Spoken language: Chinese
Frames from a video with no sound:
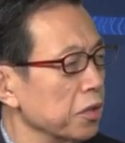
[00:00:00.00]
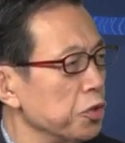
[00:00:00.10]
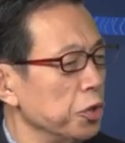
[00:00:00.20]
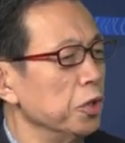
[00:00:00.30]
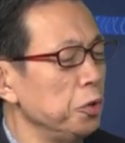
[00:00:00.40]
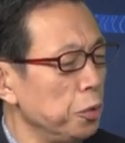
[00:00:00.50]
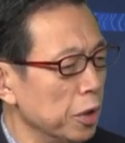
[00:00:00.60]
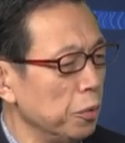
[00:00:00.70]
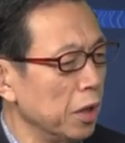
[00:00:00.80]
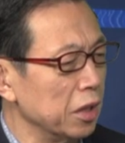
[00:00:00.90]
哲学的
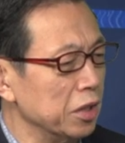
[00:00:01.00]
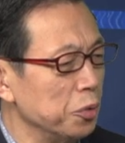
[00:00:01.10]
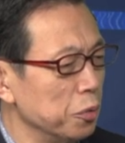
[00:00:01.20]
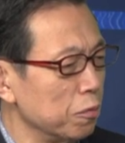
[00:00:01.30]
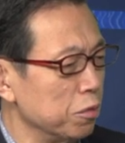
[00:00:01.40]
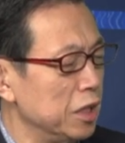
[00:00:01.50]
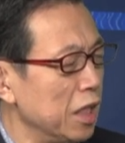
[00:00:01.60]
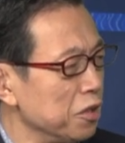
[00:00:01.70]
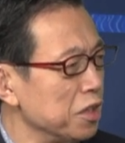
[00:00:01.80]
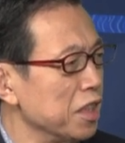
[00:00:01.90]
话，你从古希腊
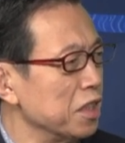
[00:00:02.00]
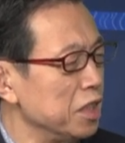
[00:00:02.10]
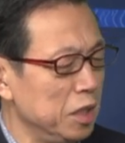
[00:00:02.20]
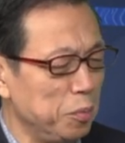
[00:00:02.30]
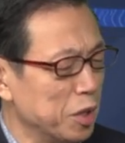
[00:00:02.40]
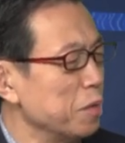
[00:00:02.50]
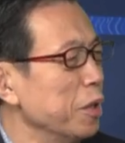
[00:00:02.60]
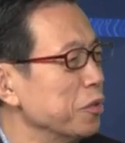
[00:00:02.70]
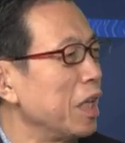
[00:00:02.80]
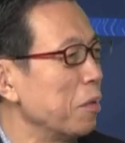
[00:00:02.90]
到现在基本是没
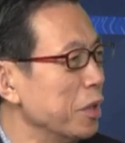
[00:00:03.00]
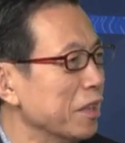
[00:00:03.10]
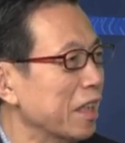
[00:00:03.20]
有大变的。